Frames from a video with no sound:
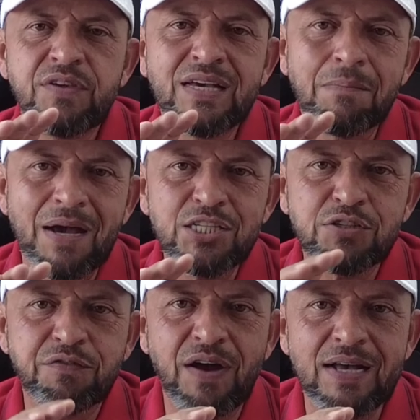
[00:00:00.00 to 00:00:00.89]
fica
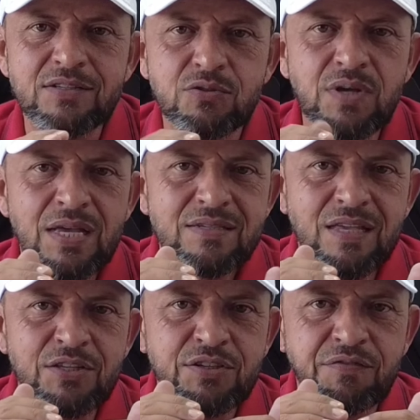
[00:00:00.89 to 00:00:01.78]
mais fácil
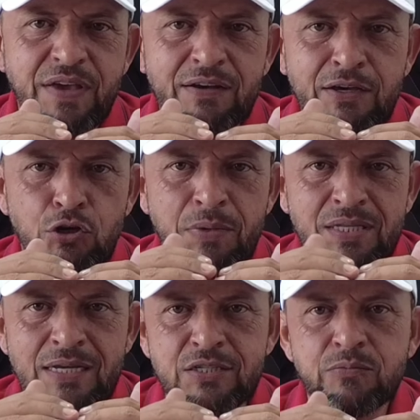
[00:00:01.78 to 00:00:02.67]
se ele tiver com a
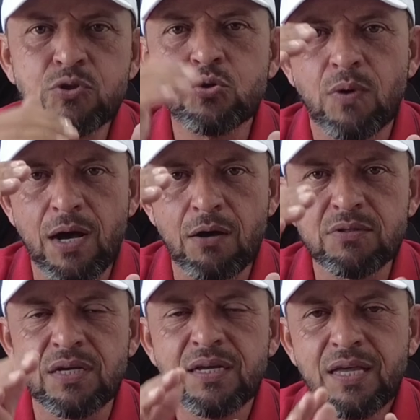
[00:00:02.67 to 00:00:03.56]
quilometragem muito
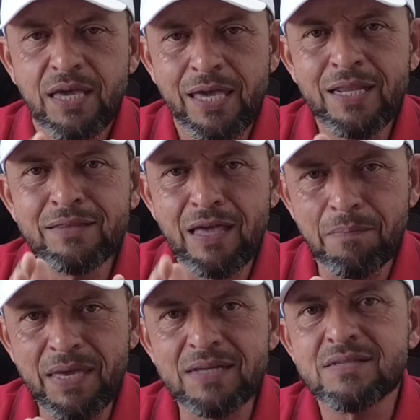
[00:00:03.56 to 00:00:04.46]
alta, ele ainda é
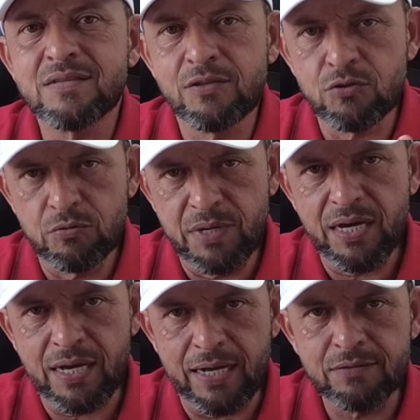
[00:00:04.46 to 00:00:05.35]
bem aceito no
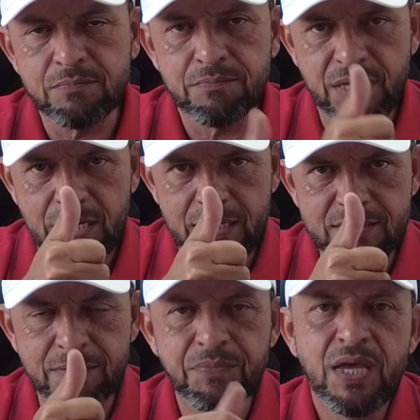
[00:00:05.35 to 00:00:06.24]
mercado,
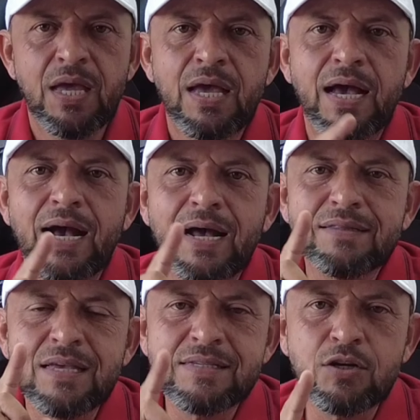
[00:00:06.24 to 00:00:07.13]
beleza? A
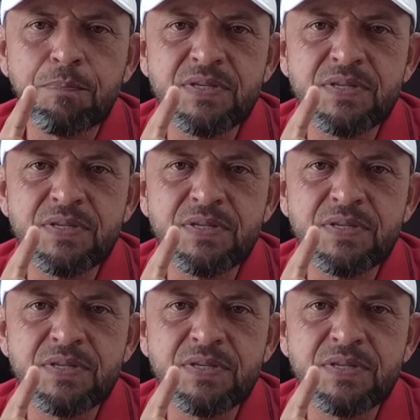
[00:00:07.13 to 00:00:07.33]
terceira